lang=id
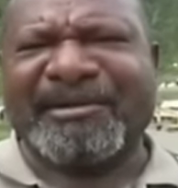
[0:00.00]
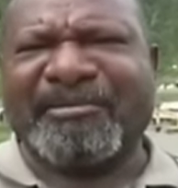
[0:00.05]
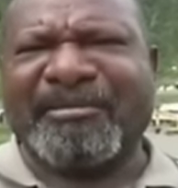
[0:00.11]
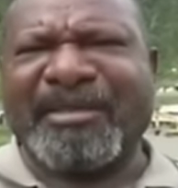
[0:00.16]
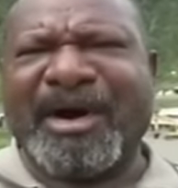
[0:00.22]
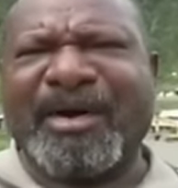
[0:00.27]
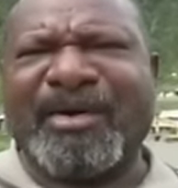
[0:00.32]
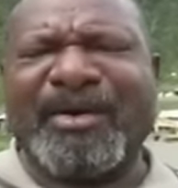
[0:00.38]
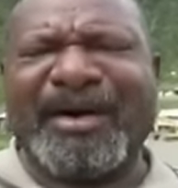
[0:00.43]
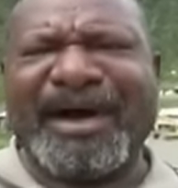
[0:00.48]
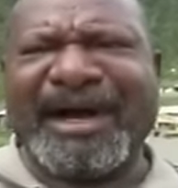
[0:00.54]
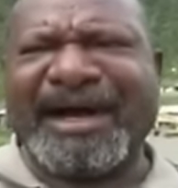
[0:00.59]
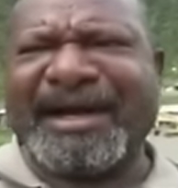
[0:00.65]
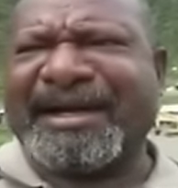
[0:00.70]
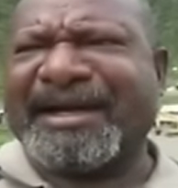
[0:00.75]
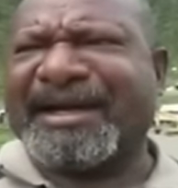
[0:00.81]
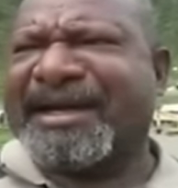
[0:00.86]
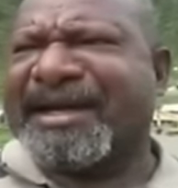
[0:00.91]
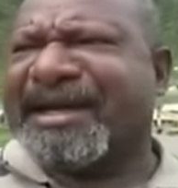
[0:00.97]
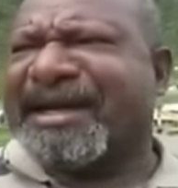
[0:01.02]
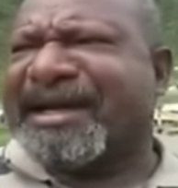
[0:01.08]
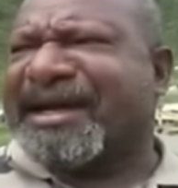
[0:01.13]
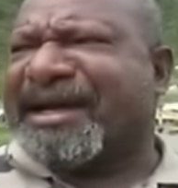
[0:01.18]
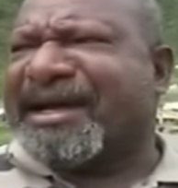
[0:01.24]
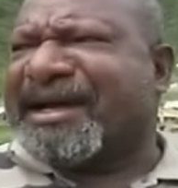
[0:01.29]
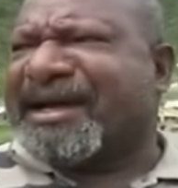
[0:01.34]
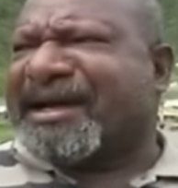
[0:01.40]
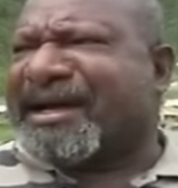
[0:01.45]
bahwa
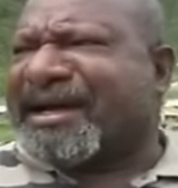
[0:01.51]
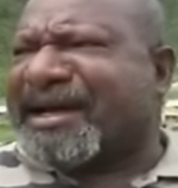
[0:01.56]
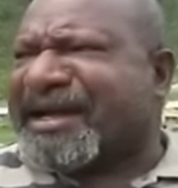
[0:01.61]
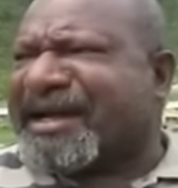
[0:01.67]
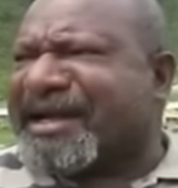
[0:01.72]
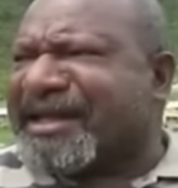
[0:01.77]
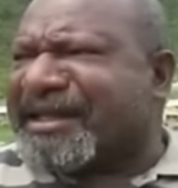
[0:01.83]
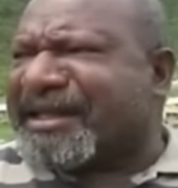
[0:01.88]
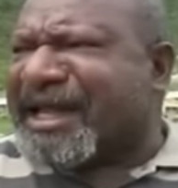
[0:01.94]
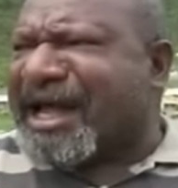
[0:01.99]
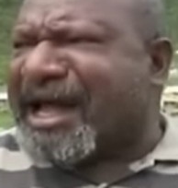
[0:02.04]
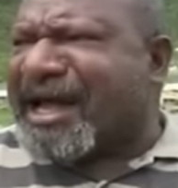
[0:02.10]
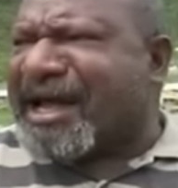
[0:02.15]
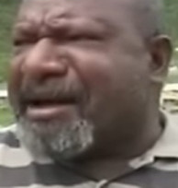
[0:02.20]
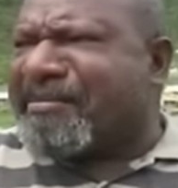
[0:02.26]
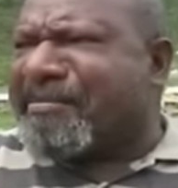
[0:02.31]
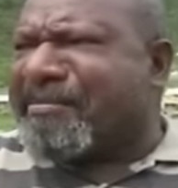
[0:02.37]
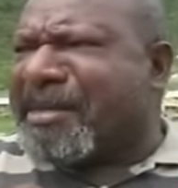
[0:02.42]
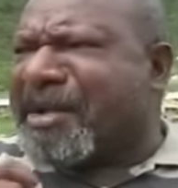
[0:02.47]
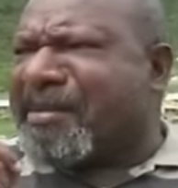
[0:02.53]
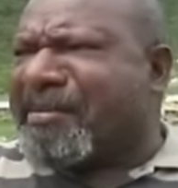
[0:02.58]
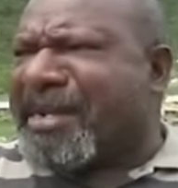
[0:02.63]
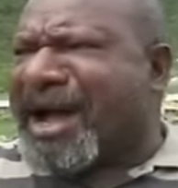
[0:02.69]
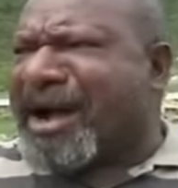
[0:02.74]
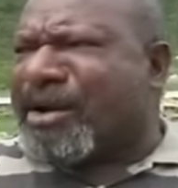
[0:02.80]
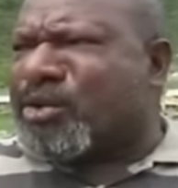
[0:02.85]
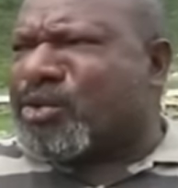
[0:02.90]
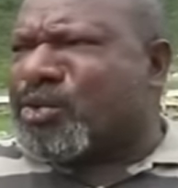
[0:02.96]
kita
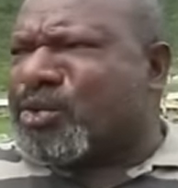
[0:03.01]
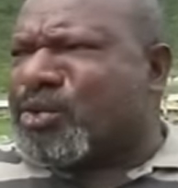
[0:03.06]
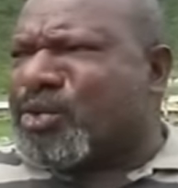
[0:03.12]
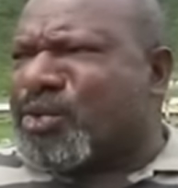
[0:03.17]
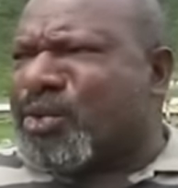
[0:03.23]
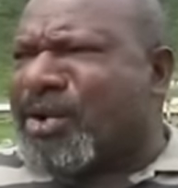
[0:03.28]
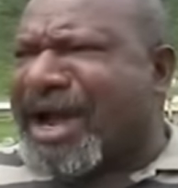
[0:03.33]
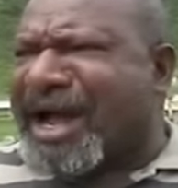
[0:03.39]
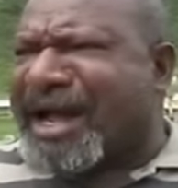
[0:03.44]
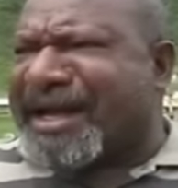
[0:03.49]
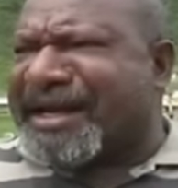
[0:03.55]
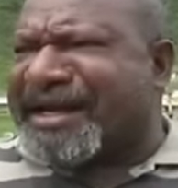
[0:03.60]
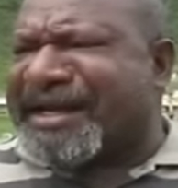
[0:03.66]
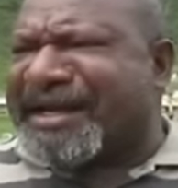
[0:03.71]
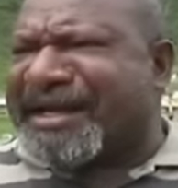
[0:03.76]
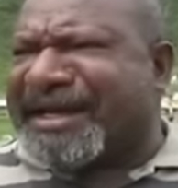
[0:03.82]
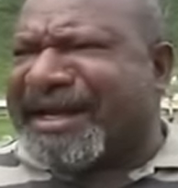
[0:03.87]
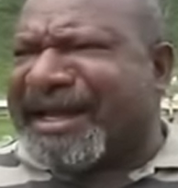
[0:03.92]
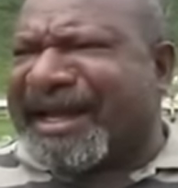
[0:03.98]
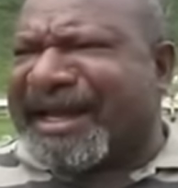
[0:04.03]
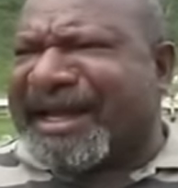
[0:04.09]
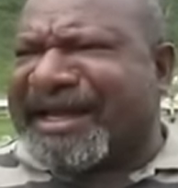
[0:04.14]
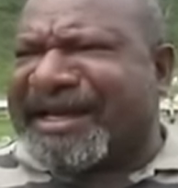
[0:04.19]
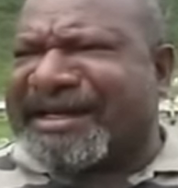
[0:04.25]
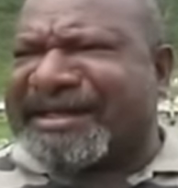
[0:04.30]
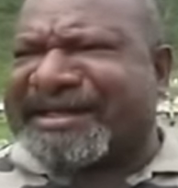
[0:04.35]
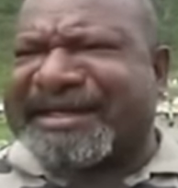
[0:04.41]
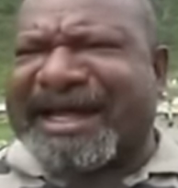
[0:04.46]
membangun juga ini
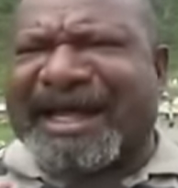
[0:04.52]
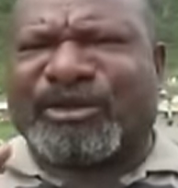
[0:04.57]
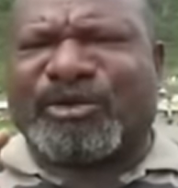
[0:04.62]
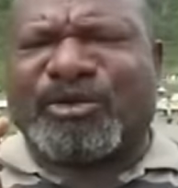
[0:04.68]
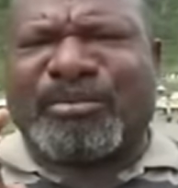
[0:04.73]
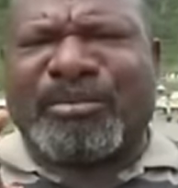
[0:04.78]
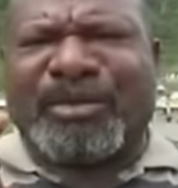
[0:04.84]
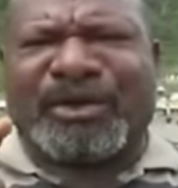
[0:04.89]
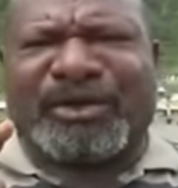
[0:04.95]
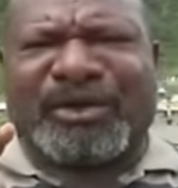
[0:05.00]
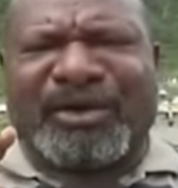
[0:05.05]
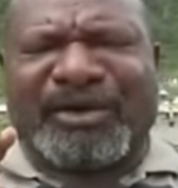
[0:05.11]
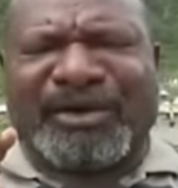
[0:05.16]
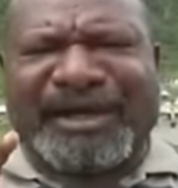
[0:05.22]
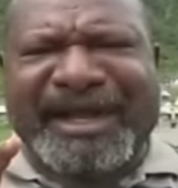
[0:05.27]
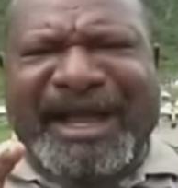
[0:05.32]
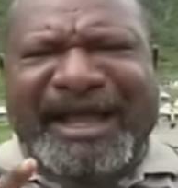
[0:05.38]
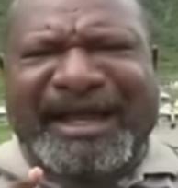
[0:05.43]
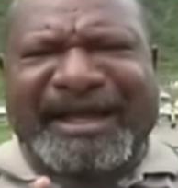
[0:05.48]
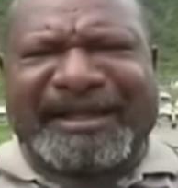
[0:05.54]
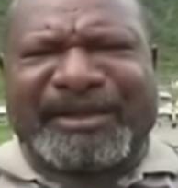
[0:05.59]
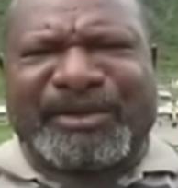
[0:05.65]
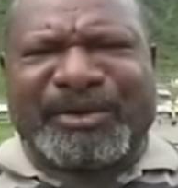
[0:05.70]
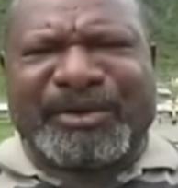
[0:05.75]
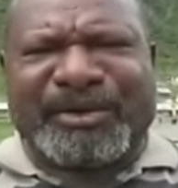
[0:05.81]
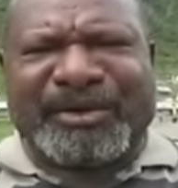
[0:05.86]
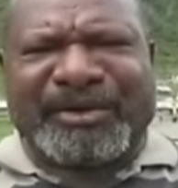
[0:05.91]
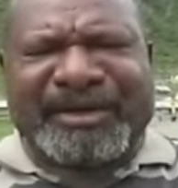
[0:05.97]
dengan satu moto
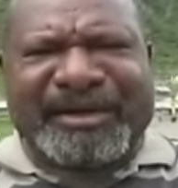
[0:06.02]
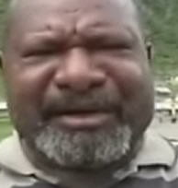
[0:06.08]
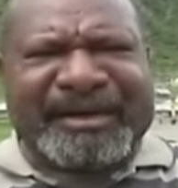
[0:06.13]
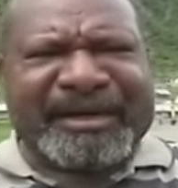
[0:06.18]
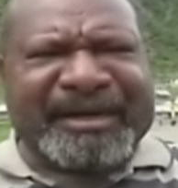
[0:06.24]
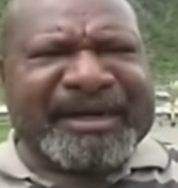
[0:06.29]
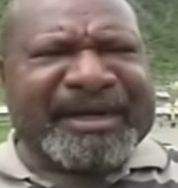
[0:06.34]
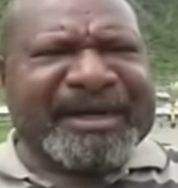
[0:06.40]
yaitu